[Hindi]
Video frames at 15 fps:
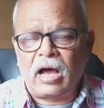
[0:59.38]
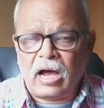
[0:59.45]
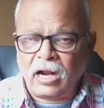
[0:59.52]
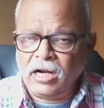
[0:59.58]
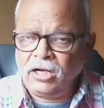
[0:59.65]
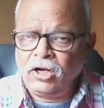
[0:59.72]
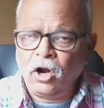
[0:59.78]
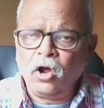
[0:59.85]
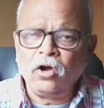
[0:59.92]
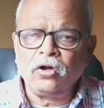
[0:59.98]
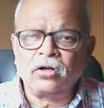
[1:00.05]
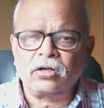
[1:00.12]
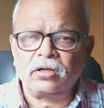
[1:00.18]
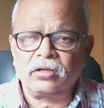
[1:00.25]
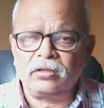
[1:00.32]

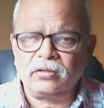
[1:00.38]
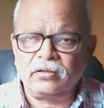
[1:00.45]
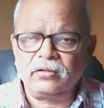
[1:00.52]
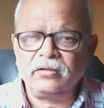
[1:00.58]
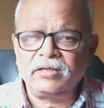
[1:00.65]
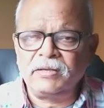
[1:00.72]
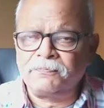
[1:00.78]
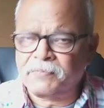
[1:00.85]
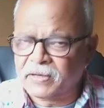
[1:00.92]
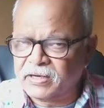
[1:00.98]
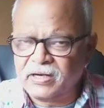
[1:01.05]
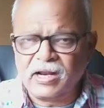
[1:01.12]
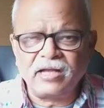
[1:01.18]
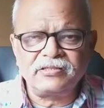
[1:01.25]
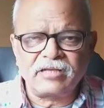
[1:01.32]
अनलॉक की
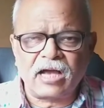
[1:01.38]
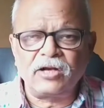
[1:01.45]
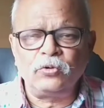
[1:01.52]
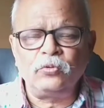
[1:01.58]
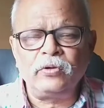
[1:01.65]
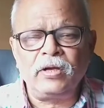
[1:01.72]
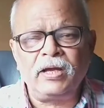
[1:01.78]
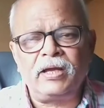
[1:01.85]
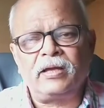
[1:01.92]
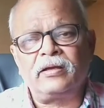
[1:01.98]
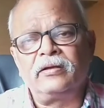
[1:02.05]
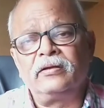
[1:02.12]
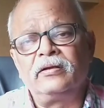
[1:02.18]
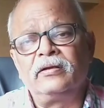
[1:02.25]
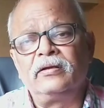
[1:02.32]
प्रक्रिया चालू है
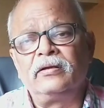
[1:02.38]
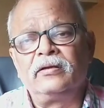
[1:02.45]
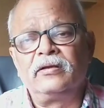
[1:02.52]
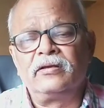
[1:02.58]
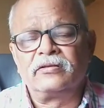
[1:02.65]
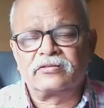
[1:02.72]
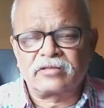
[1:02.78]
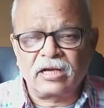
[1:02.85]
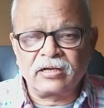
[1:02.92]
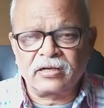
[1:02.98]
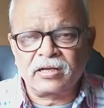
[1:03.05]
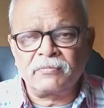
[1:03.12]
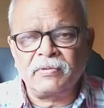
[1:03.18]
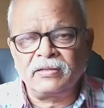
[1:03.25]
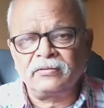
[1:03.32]

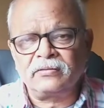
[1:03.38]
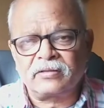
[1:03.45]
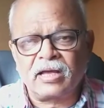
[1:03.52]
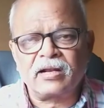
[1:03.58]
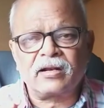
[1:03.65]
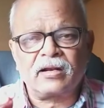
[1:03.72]
संक्रमण दर